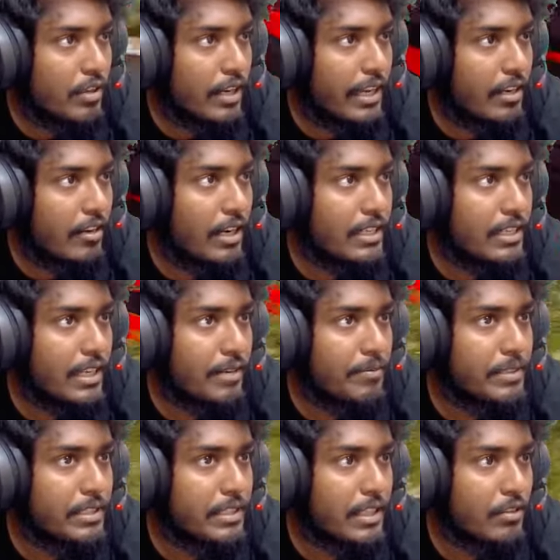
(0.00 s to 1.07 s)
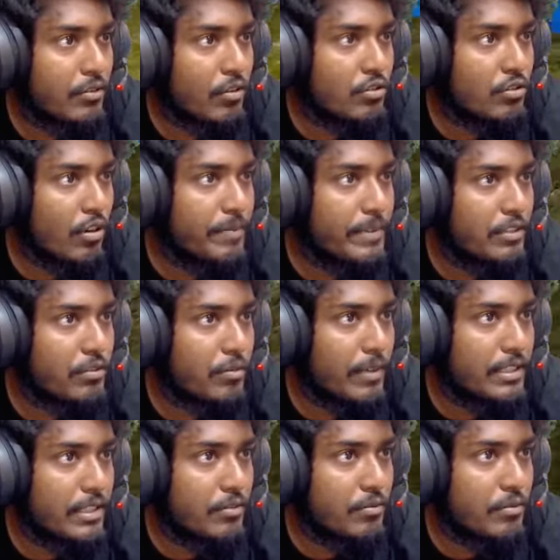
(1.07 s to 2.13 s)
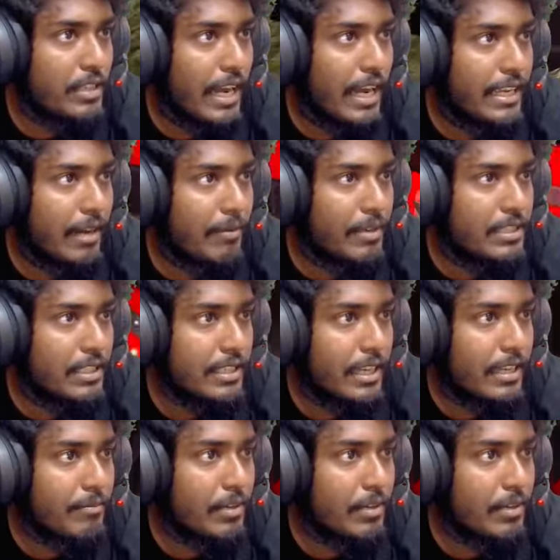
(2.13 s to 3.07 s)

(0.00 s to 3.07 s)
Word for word: এগারো লাখ টাকার পিসি না তোর সব কিছু বাজান তুই আয় আমার সাথে একবার